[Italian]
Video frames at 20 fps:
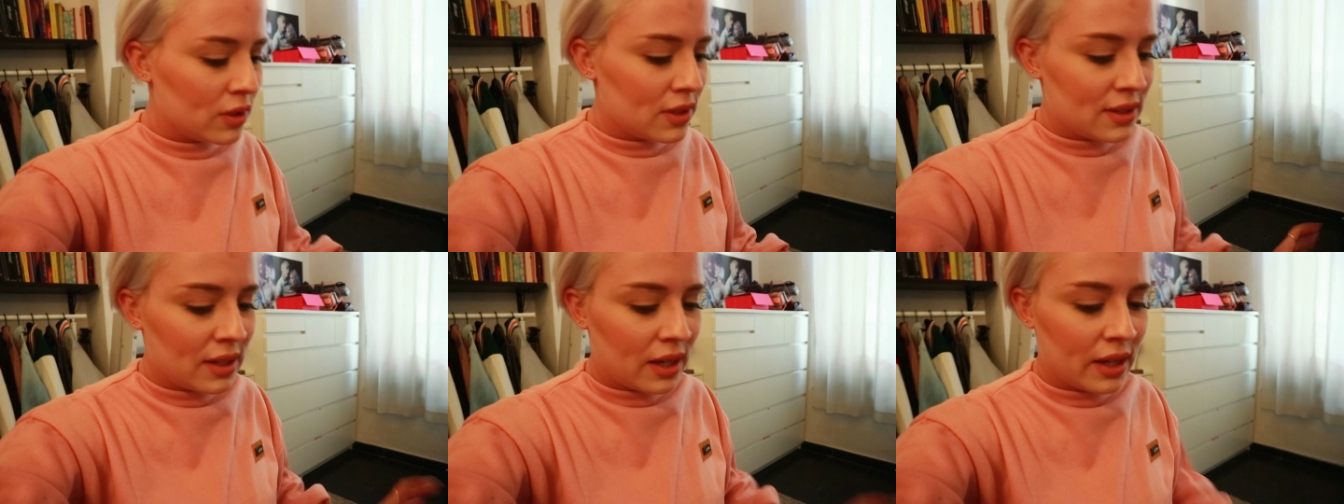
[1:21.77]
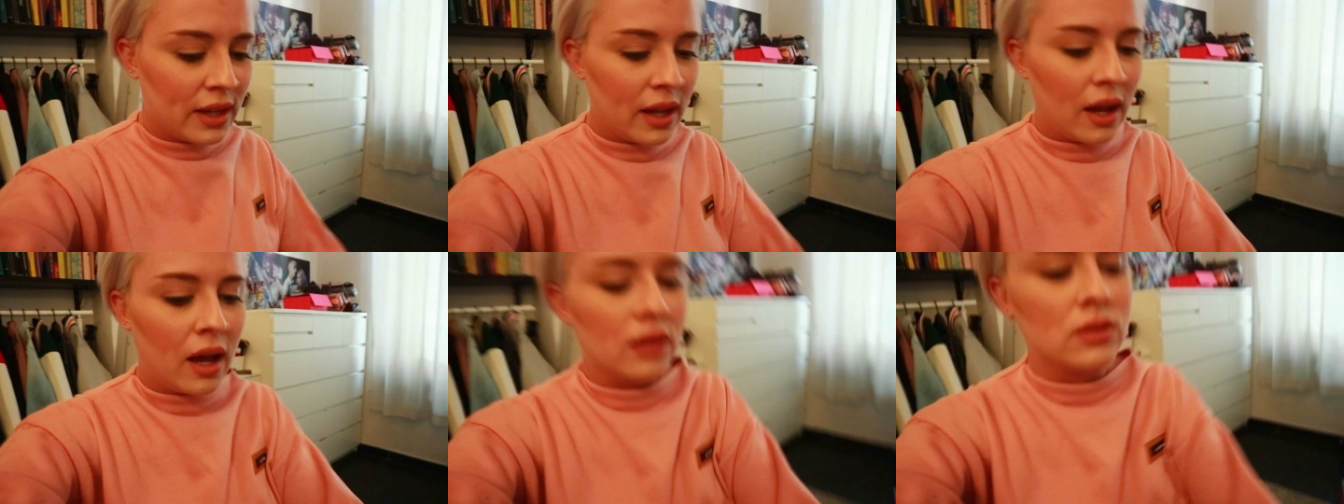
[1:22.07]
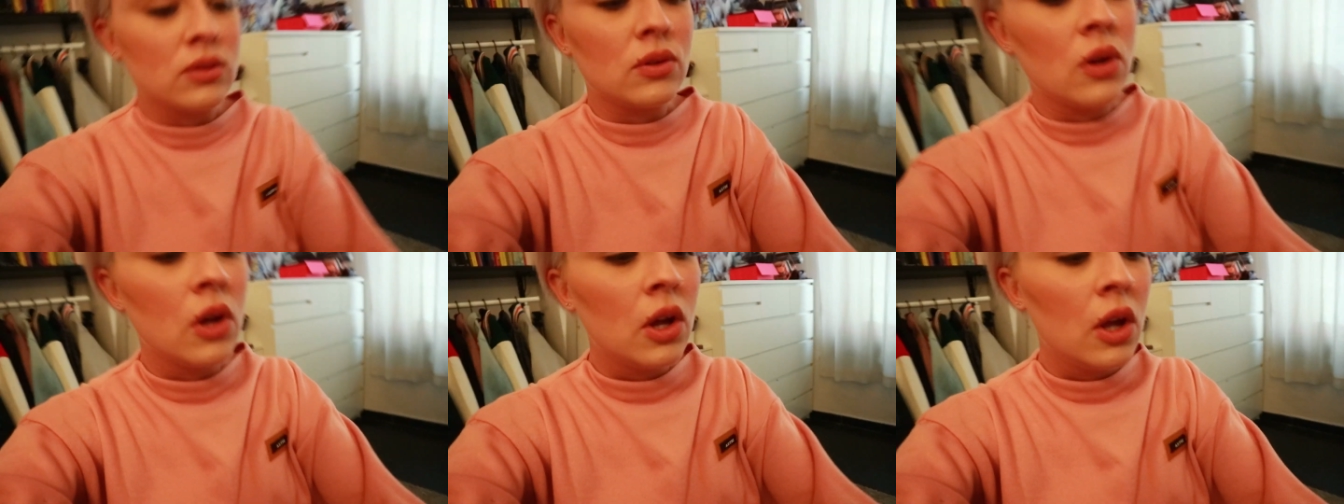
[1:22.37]
e
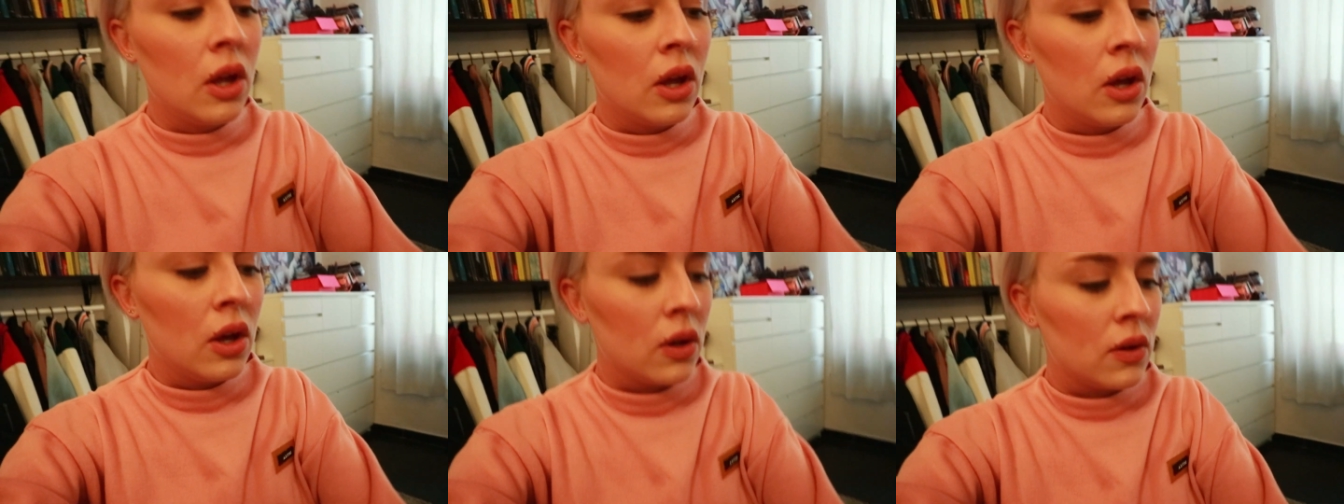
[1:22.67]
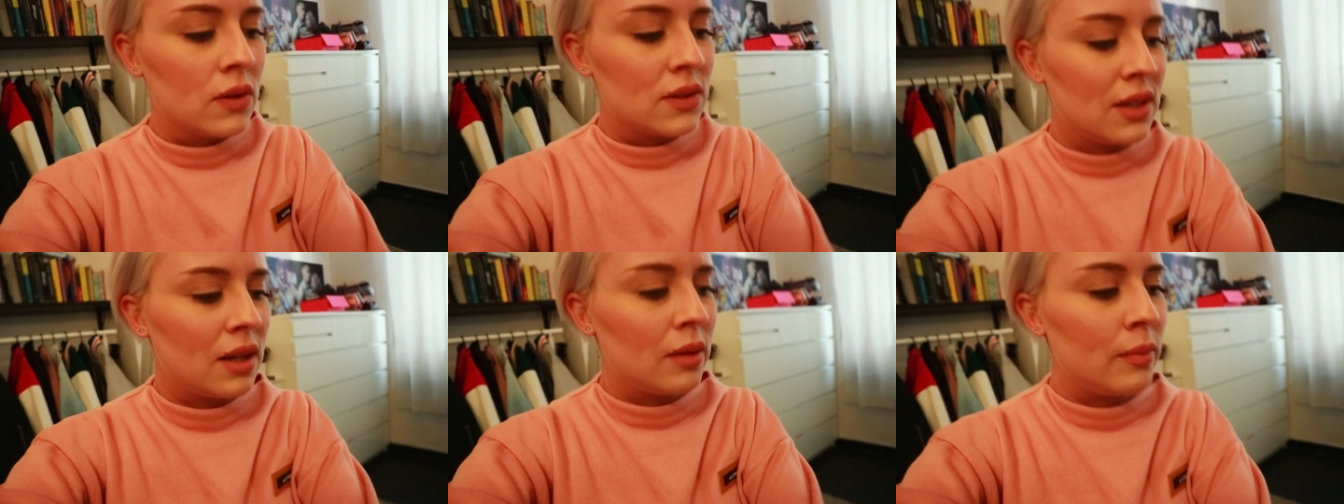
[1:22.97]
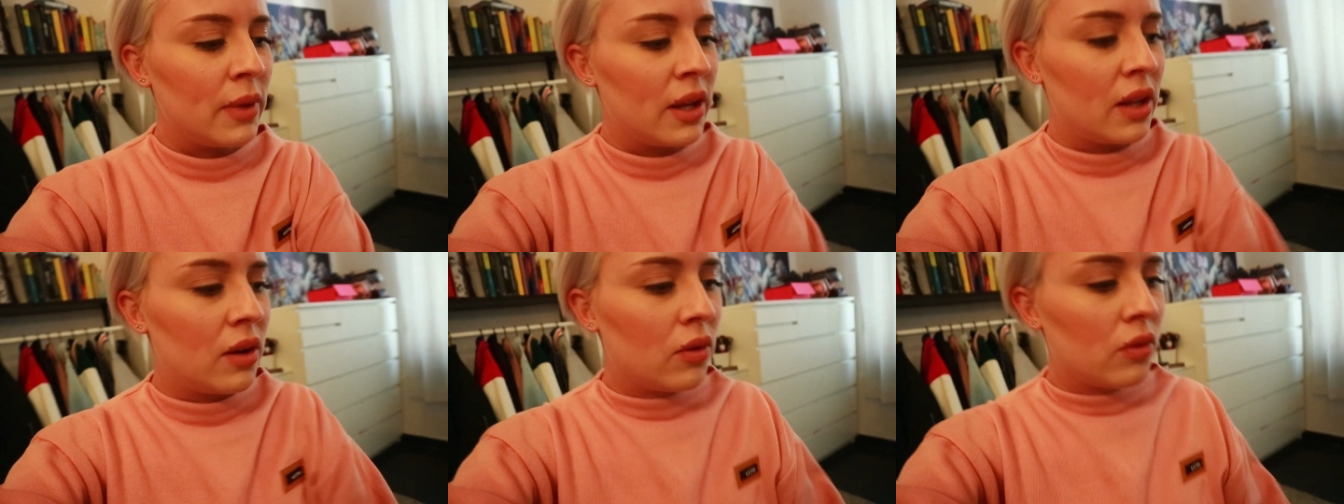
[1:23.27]
sdraiato così
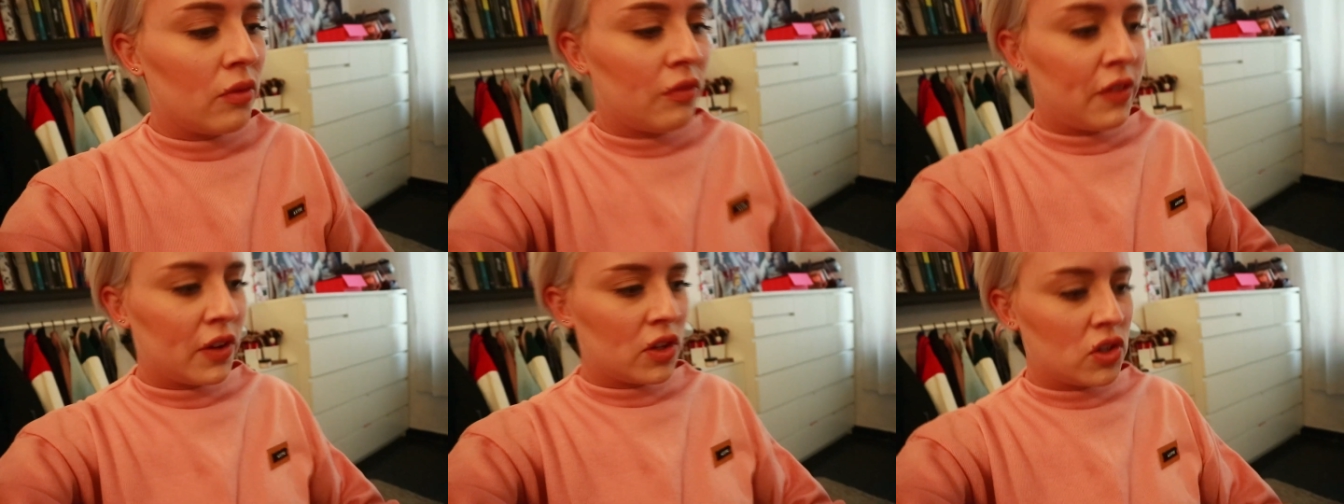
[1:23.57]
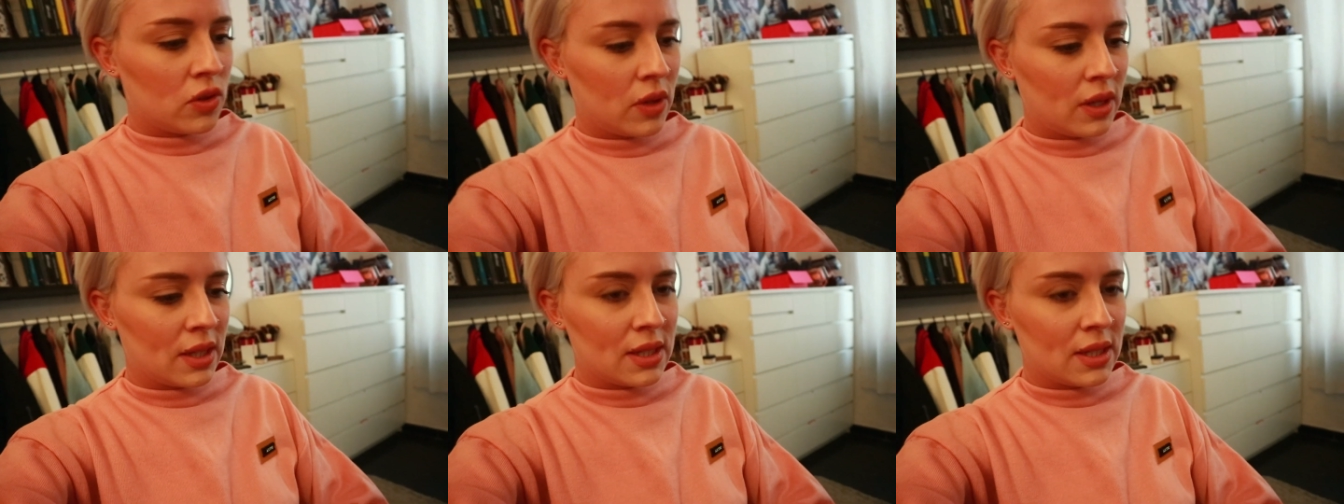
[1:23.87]
almeno non faccio